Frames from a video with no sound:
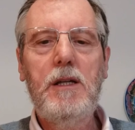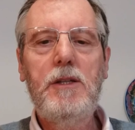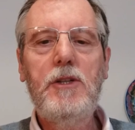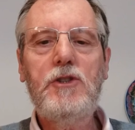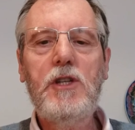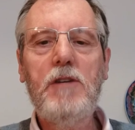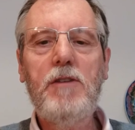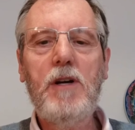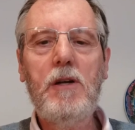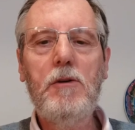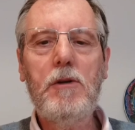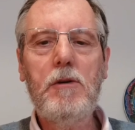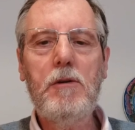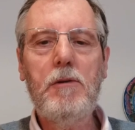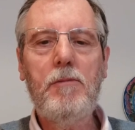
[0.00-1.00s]
Diceva
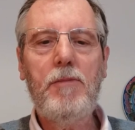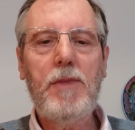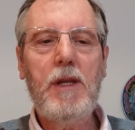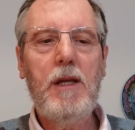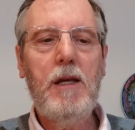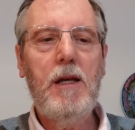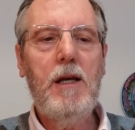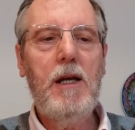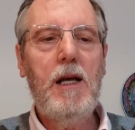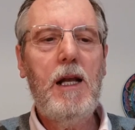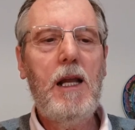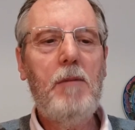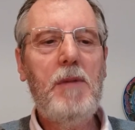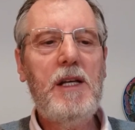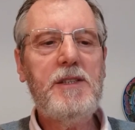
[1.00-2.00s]
loro,
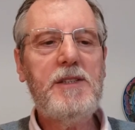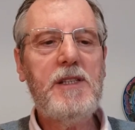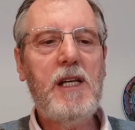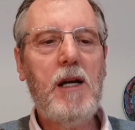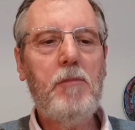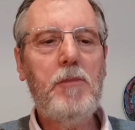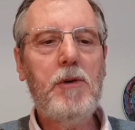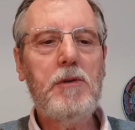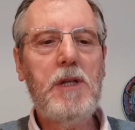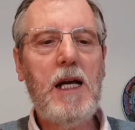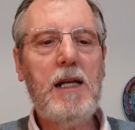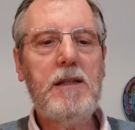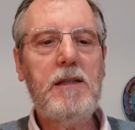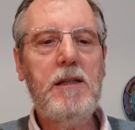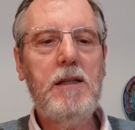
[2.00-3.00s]
la messe è
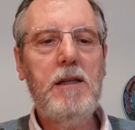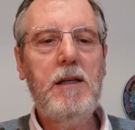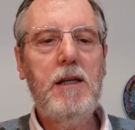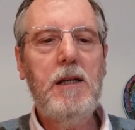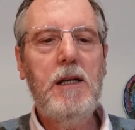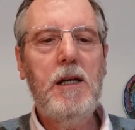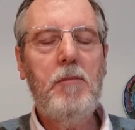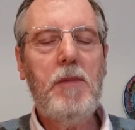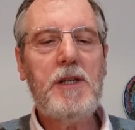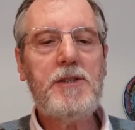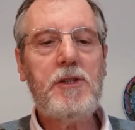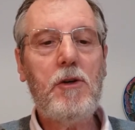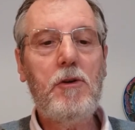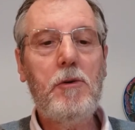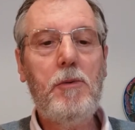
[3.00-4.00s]
abbondante, ma
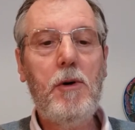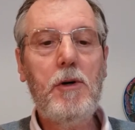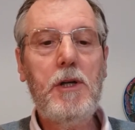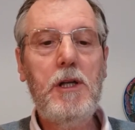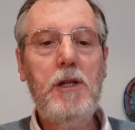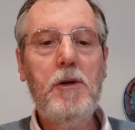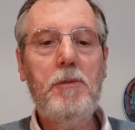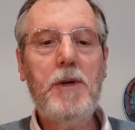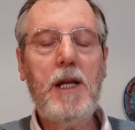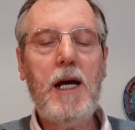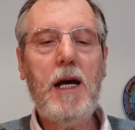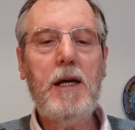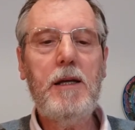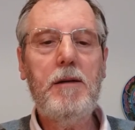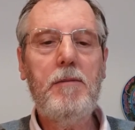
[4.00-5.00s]
sono pochi gli
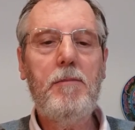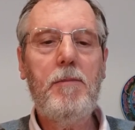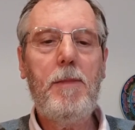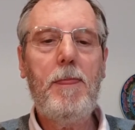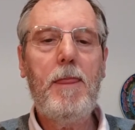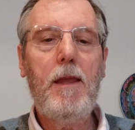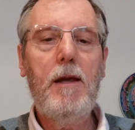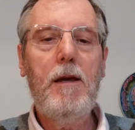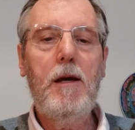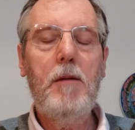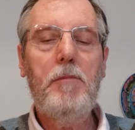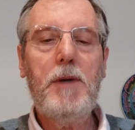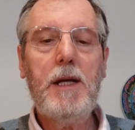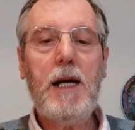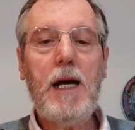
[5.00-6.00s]
operai.
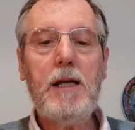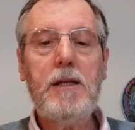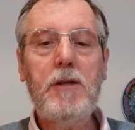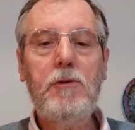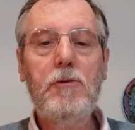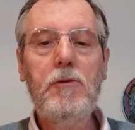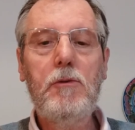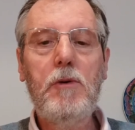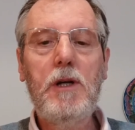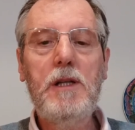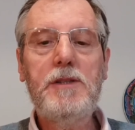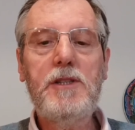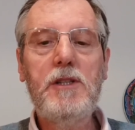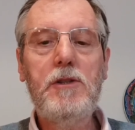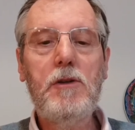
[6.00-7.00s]
Pregate dunque
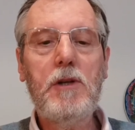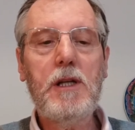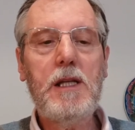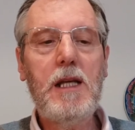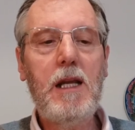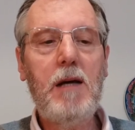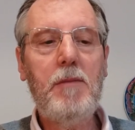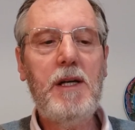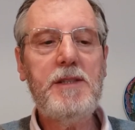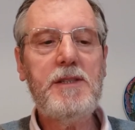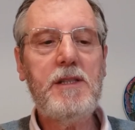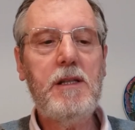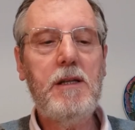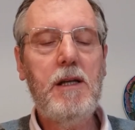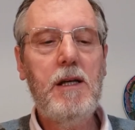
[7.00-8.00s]
il Signore della
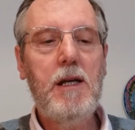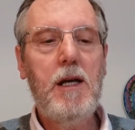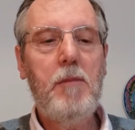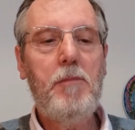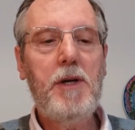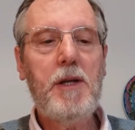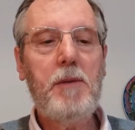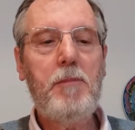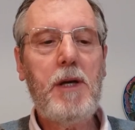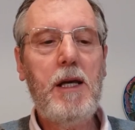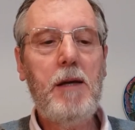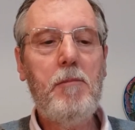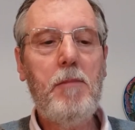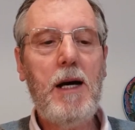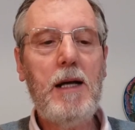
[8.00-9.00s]
messe
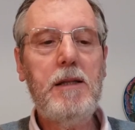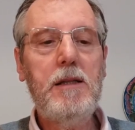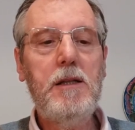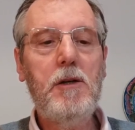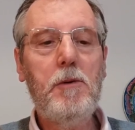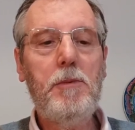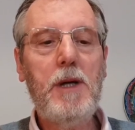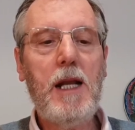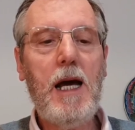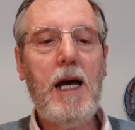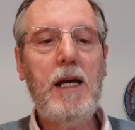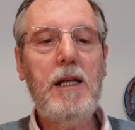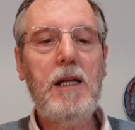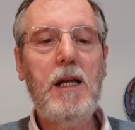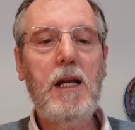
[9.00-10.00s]
perché mandi
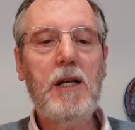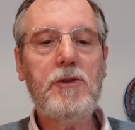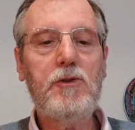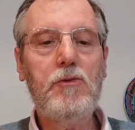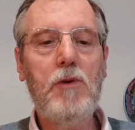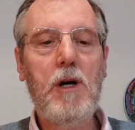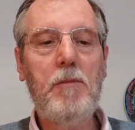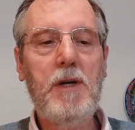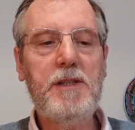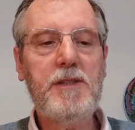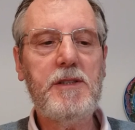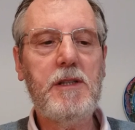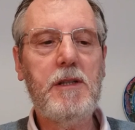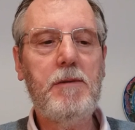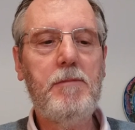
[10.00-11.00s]
operai nella sua
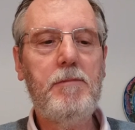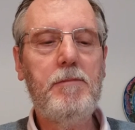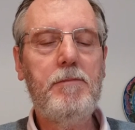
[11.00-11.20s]
messe.